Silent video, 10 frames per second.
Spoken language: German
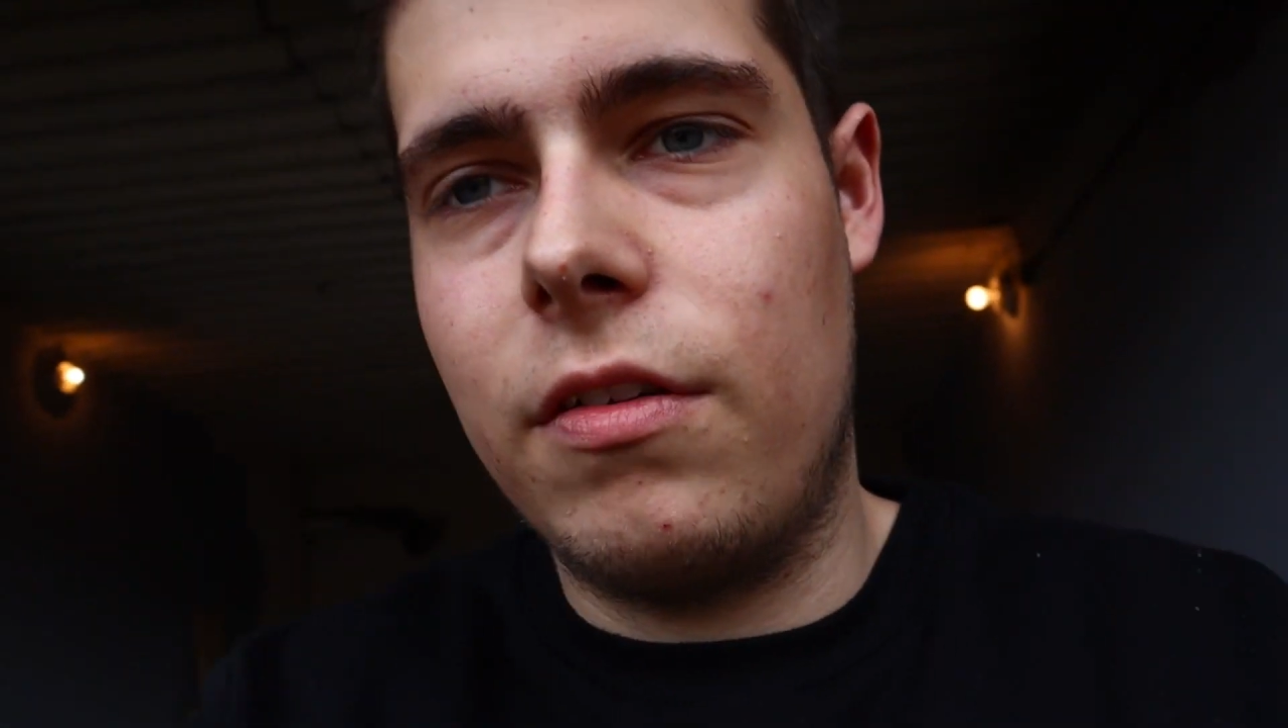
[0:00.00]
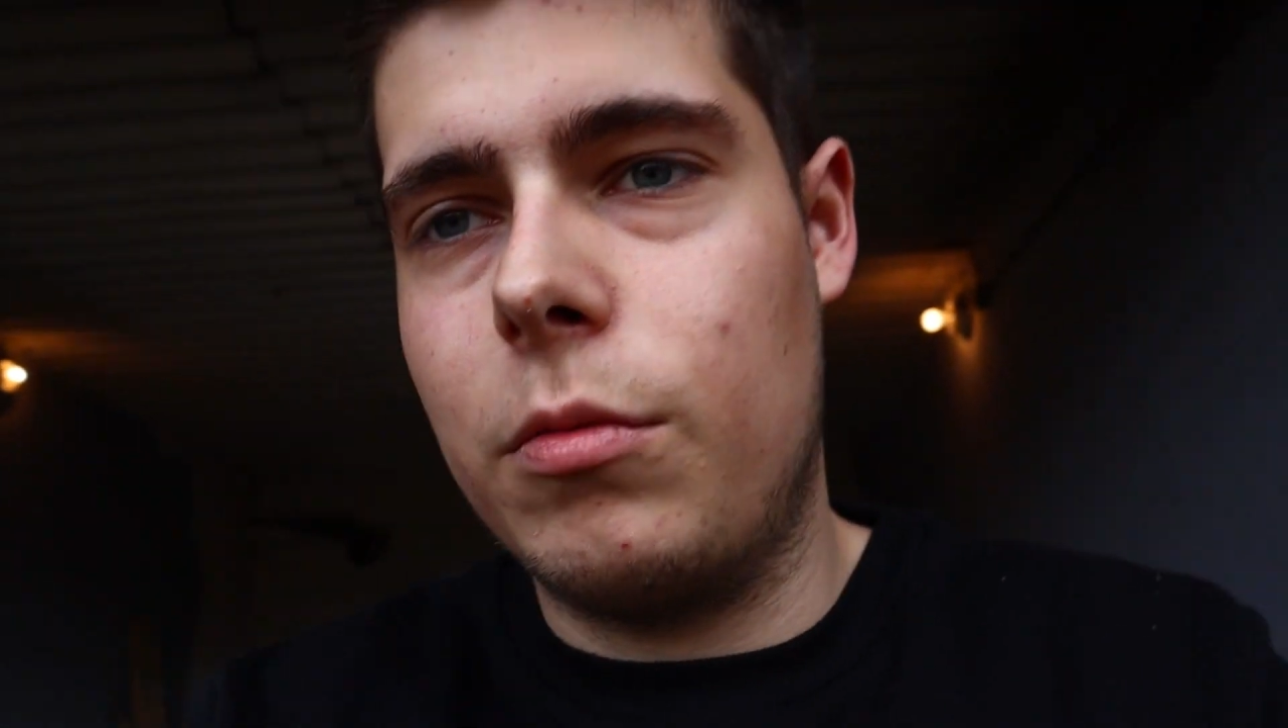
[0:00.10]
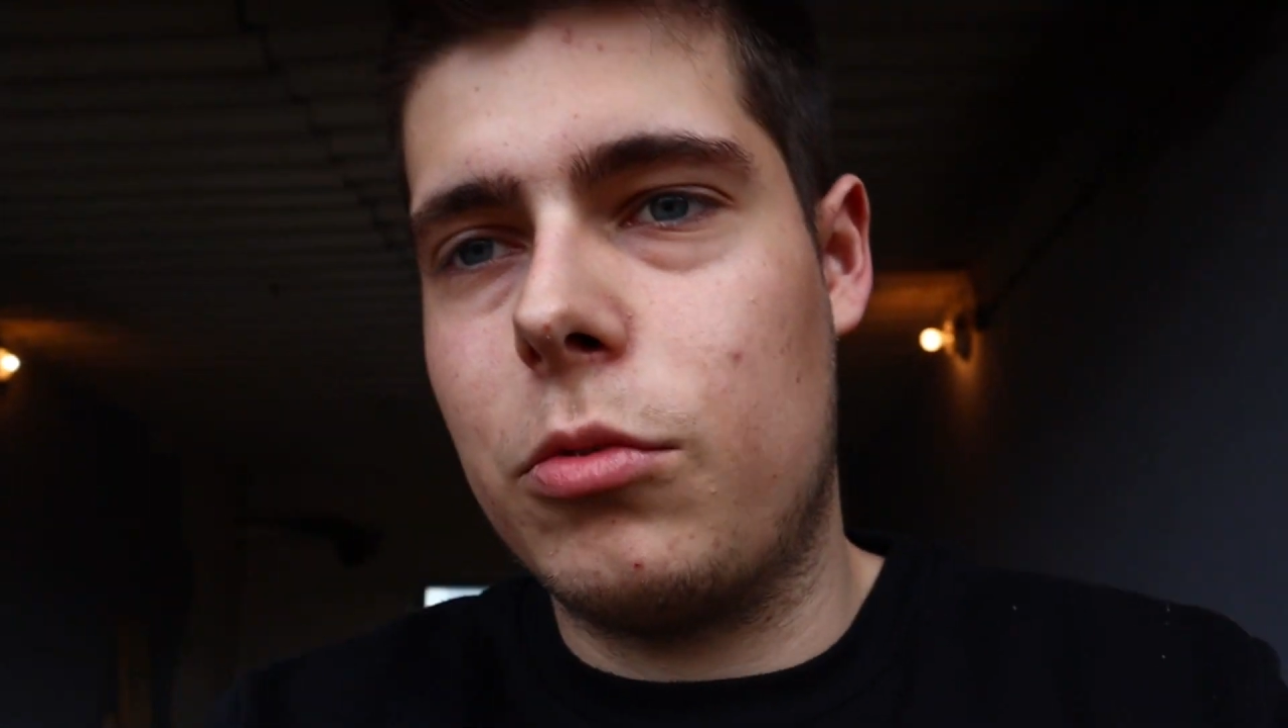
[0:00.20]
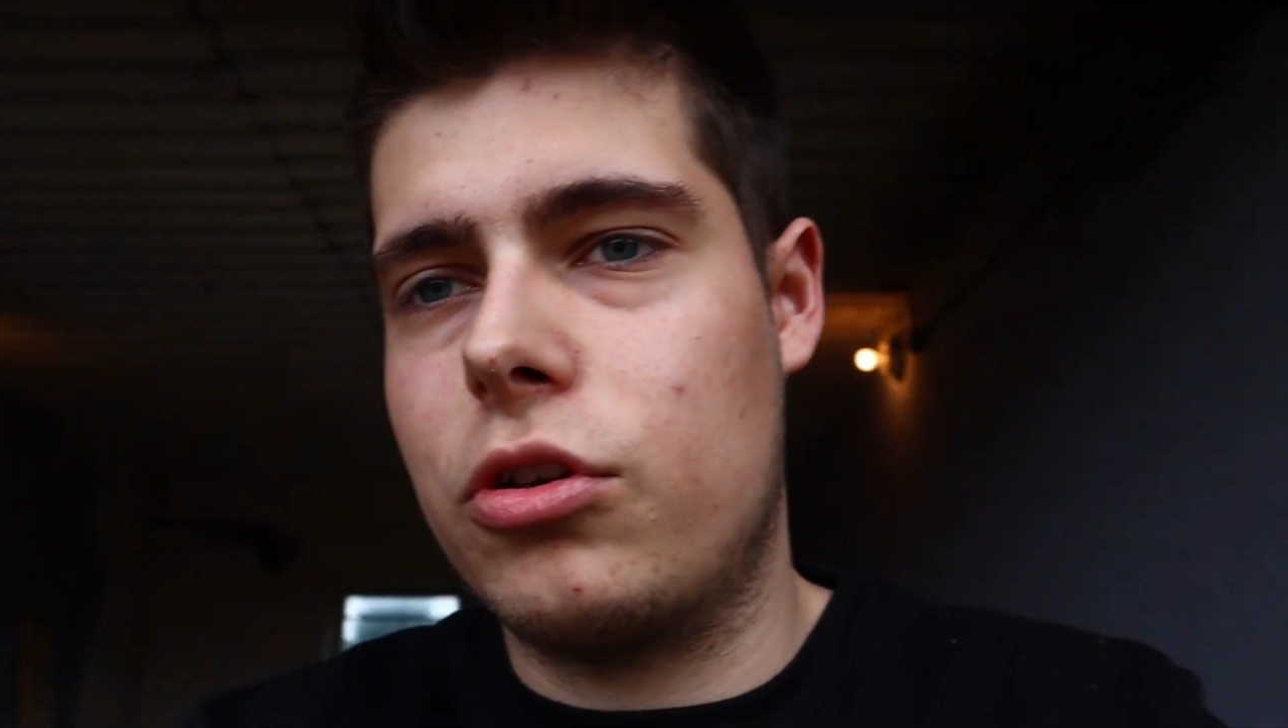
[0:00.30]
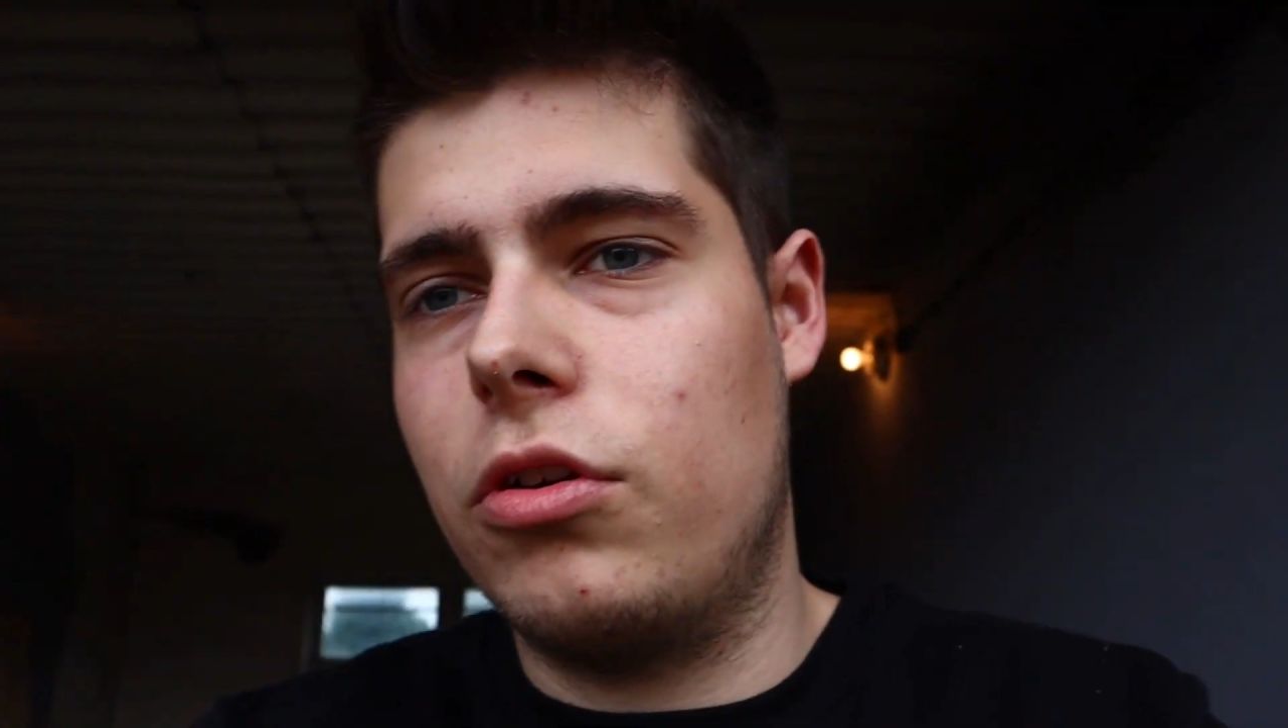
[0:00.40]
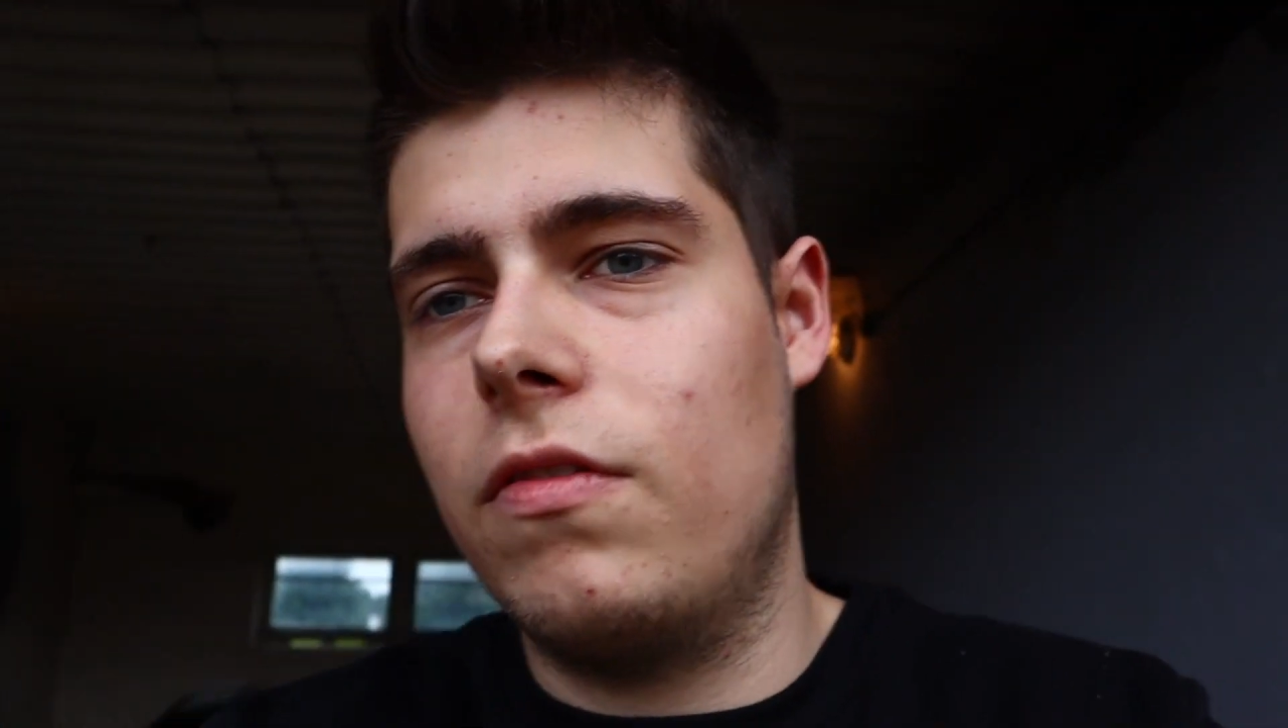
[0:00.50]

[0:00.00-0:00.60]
da wird mir schon